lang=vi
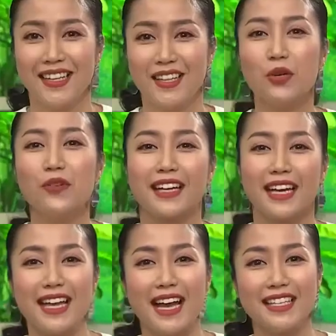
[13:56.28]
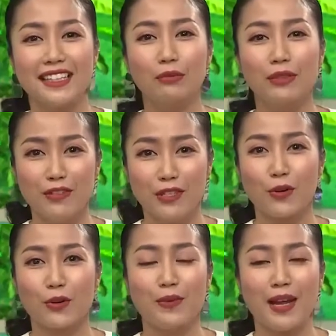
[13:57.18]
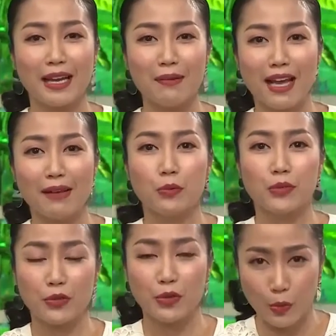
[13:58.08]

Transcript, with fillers: Thưa quý vị khán giả, những thông tin vừa rồi cũng đã khép lại một trò chuyện